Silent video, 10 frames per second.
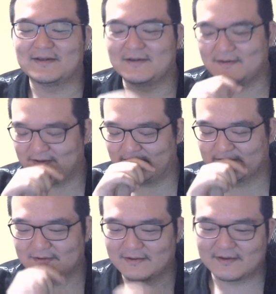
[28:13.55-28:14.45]

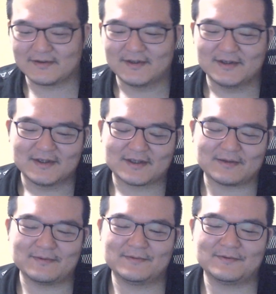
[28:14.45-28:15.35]

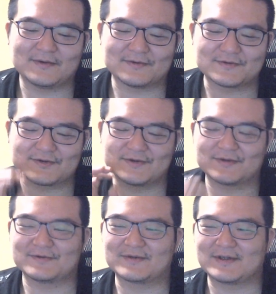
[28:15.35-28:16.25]
食べ物は普通に
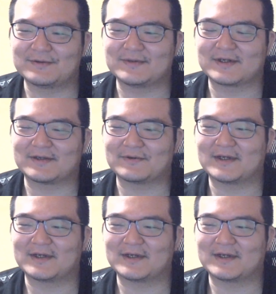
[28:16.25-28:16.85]
食ってるんだけど、